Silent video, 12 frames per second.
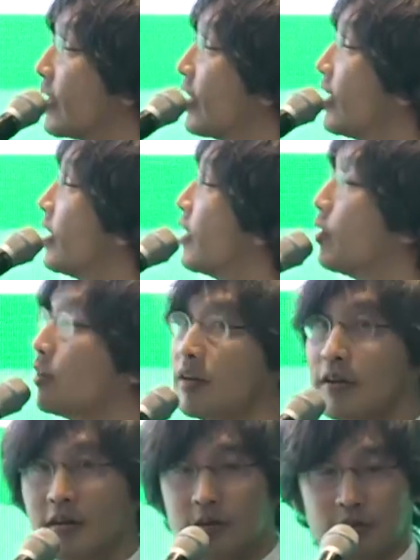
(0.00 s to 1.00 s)
제가
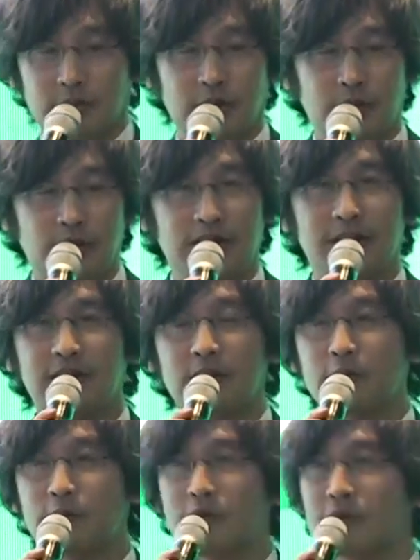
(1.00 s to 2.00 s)
어, 발표할
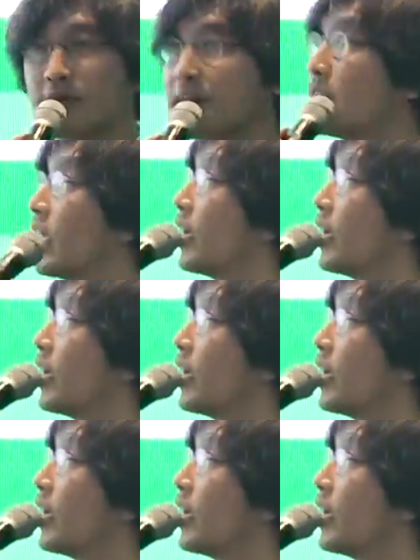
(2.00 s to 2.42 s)
내용은